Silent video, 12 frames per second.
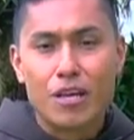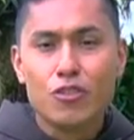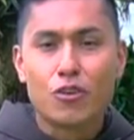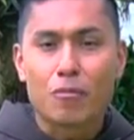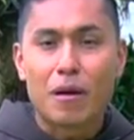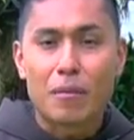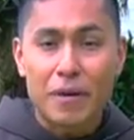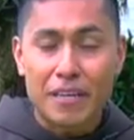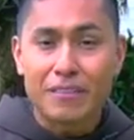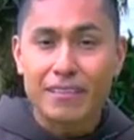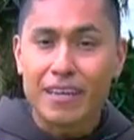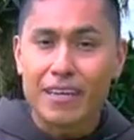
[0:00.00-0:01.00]

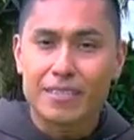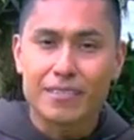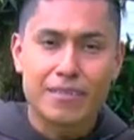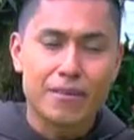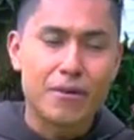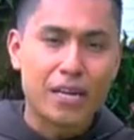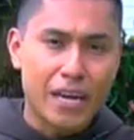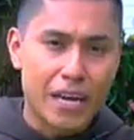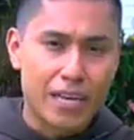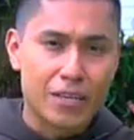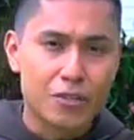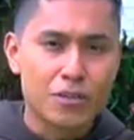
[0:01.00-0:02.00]
Normalmente este
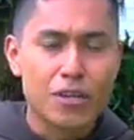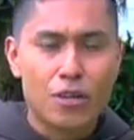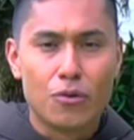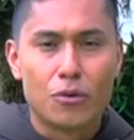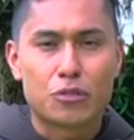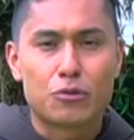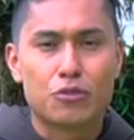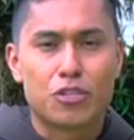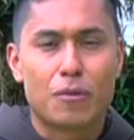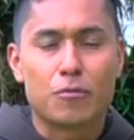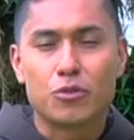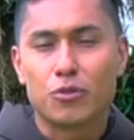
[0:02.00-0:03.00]
Evangelio lo
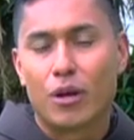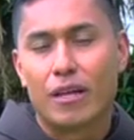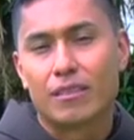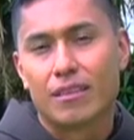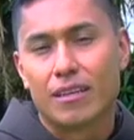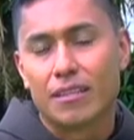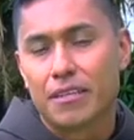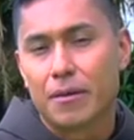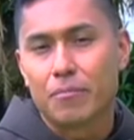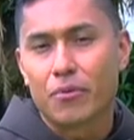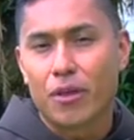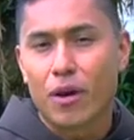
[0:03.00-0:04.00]
escuchamos durante el
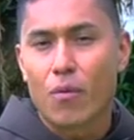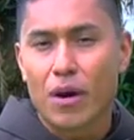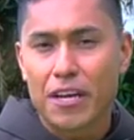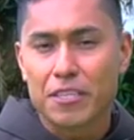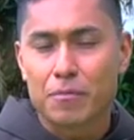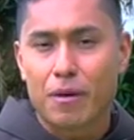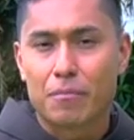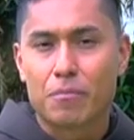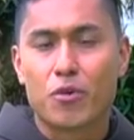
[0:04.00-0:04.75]
tiempo de Cuaresma,